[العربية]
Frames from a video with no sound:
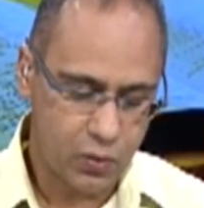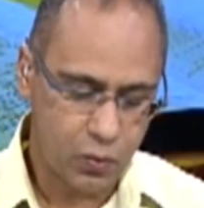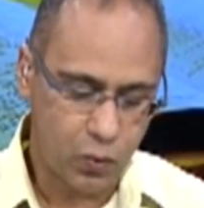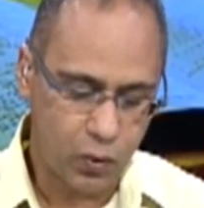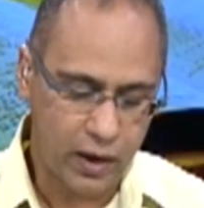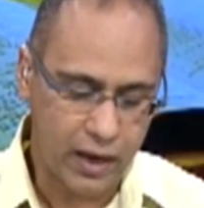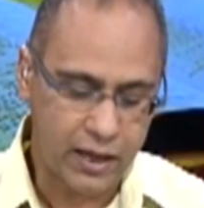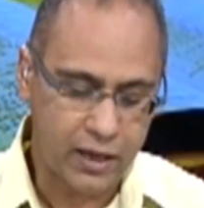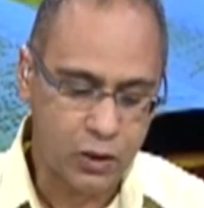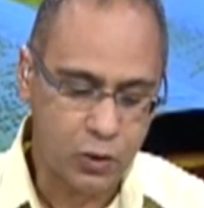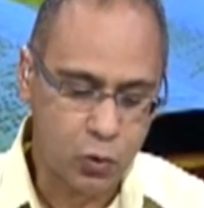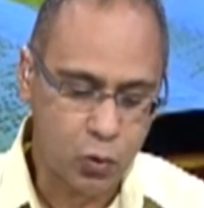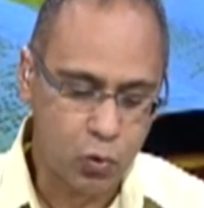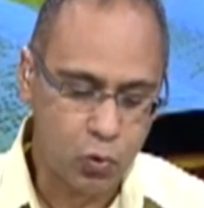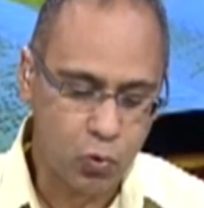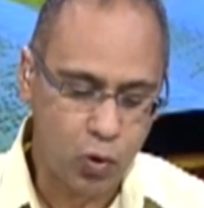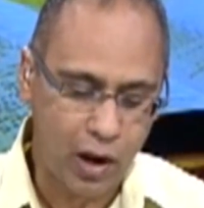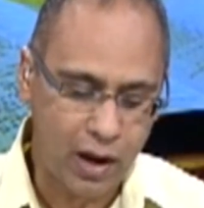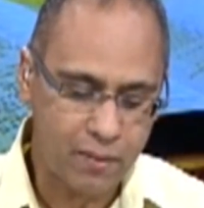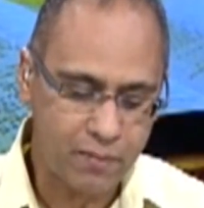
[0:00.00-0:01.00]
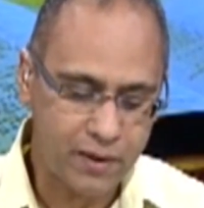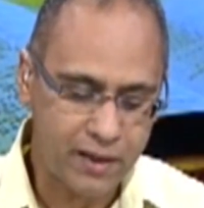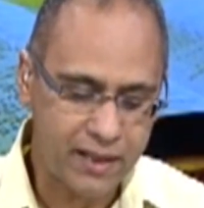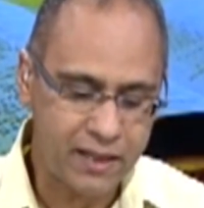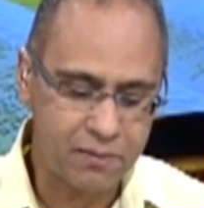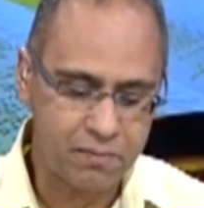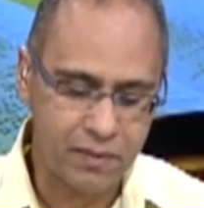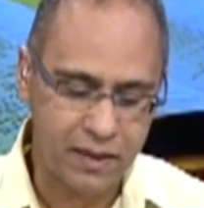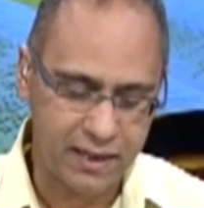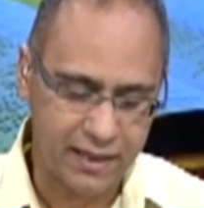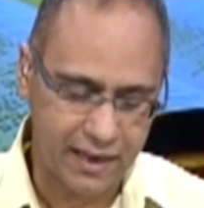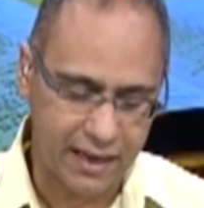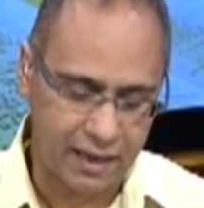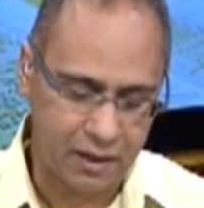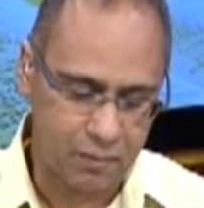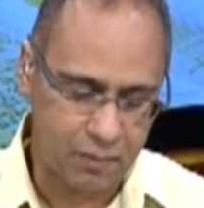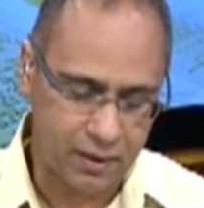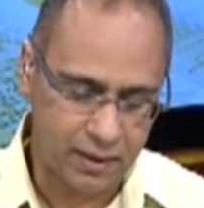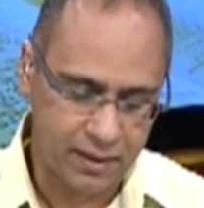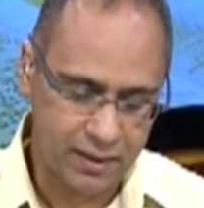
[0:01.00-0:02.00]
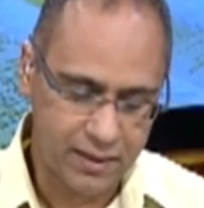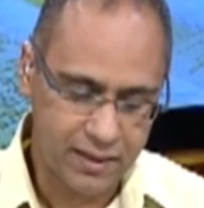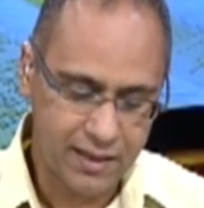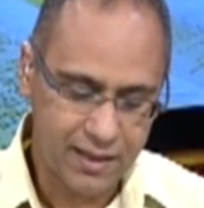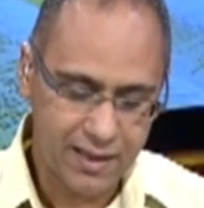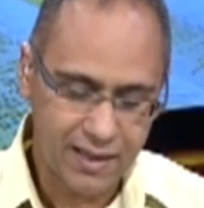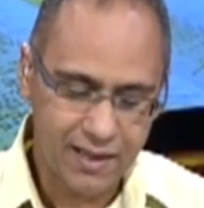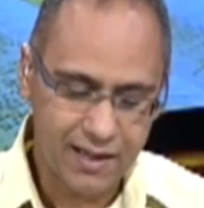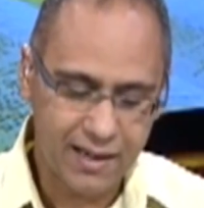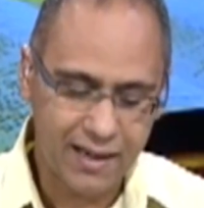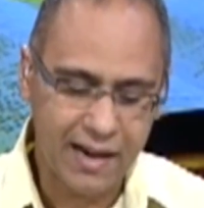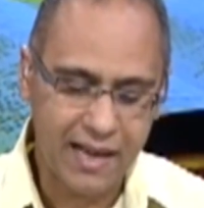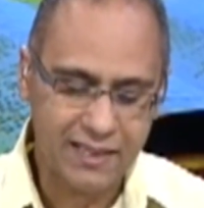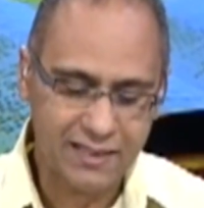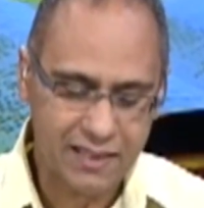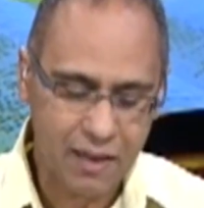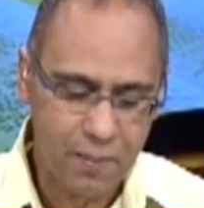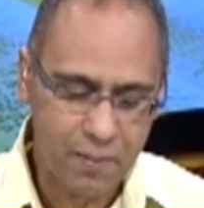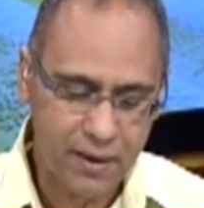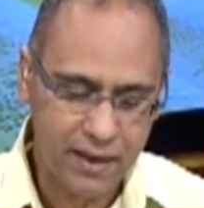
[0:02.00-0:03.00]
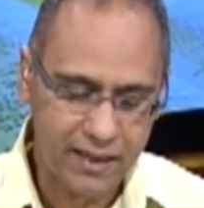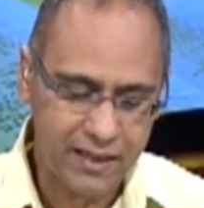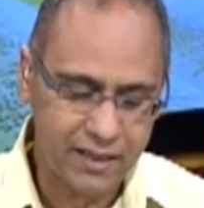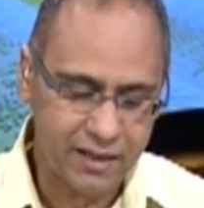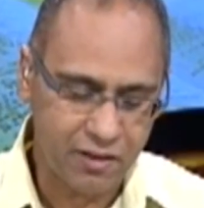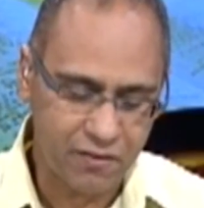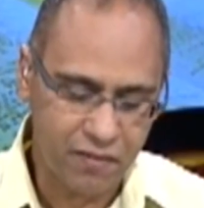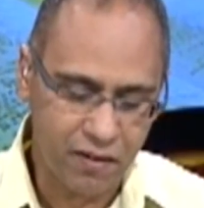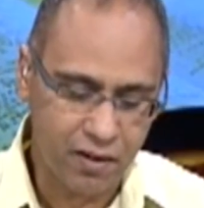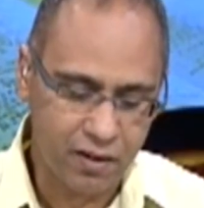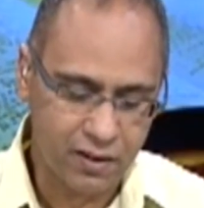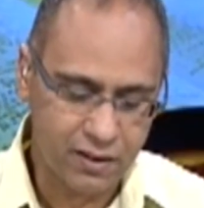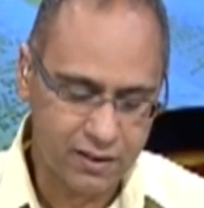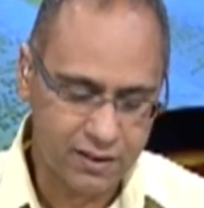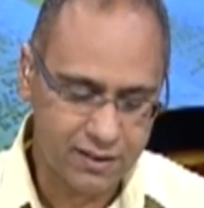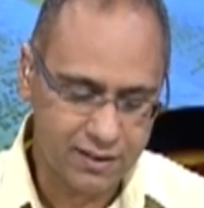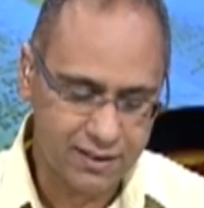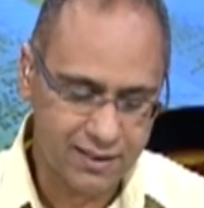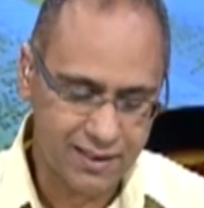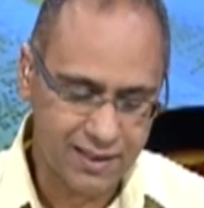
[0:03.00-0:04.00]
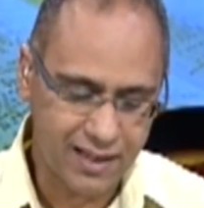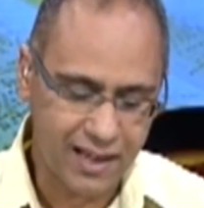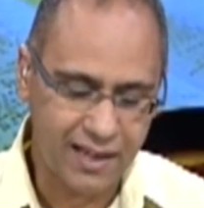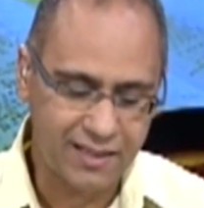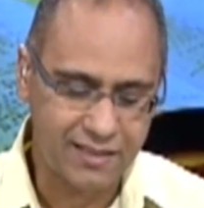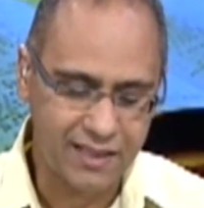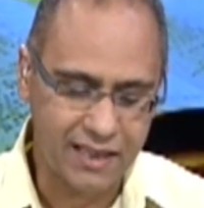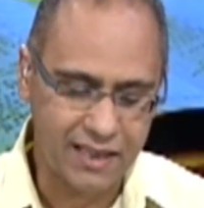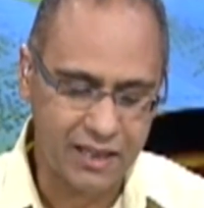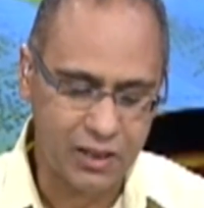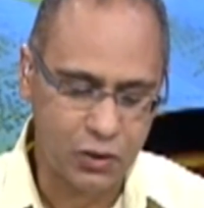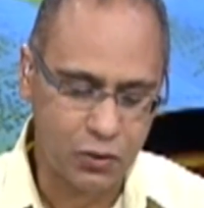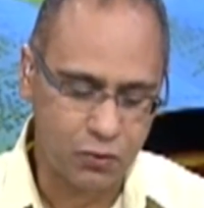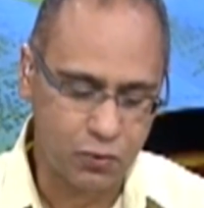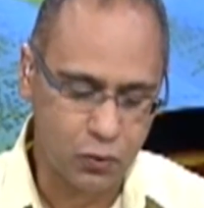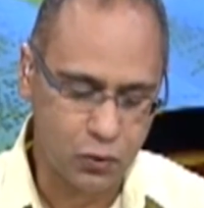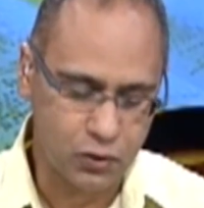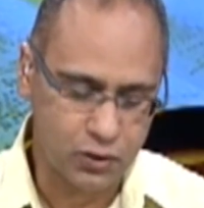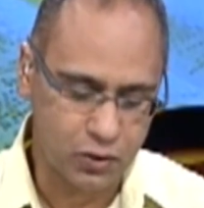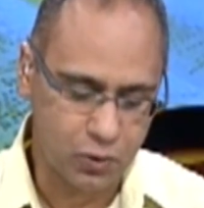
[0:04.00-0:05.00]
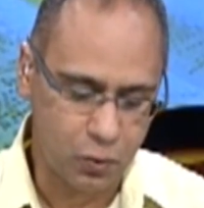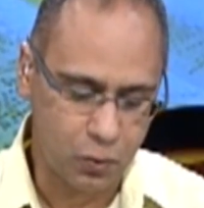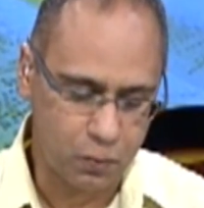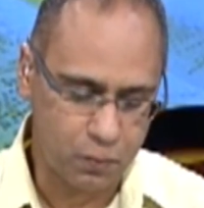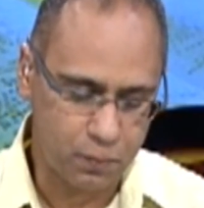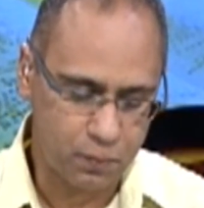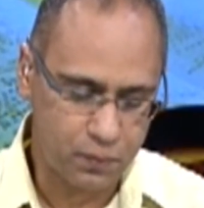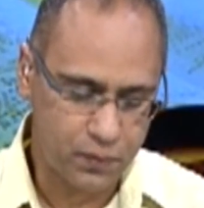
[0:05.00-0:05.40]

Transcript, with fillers: ولكن كونوا عاملين بالكلمة لا سامعين فقط خادعين نفوسكم